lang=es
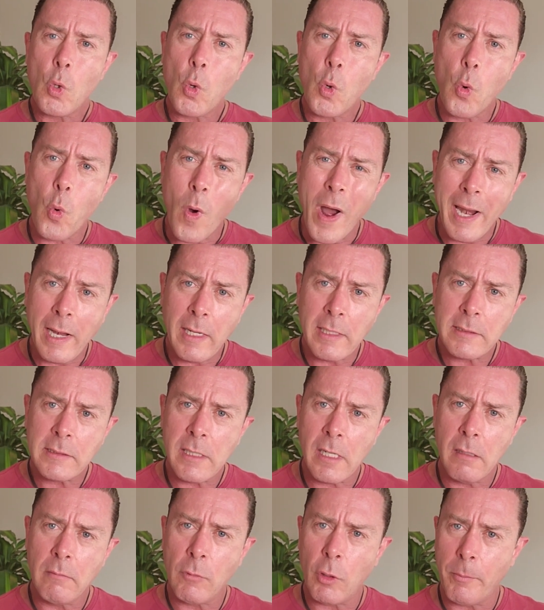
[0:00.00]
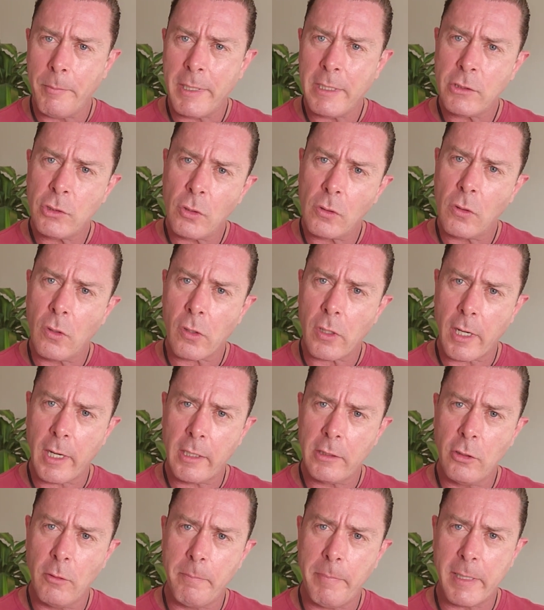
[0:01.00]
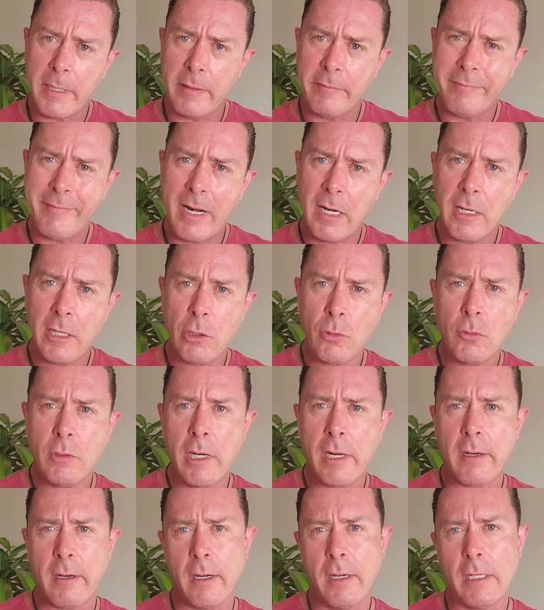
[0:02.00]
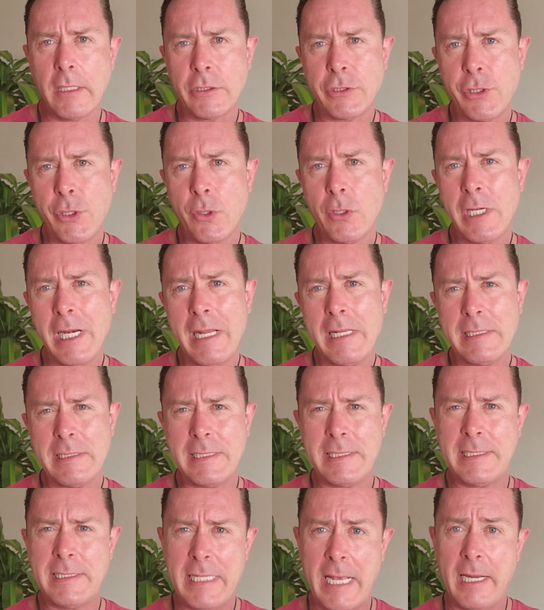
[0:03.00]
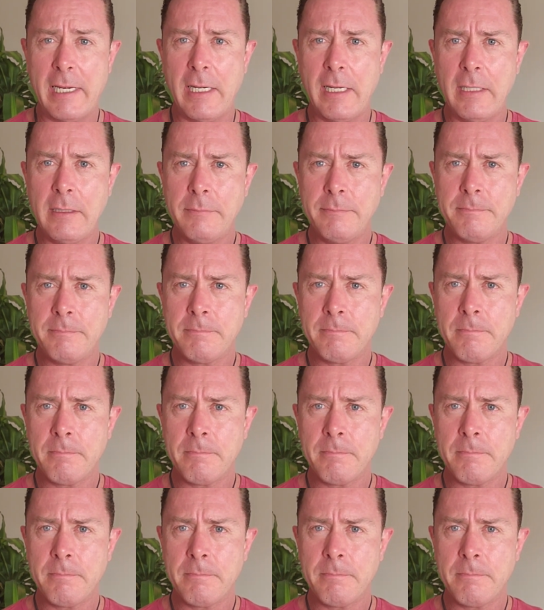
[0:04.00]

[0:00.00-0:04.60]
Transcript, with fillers: ¿cuál es el momento correcto para entrar en una relación sana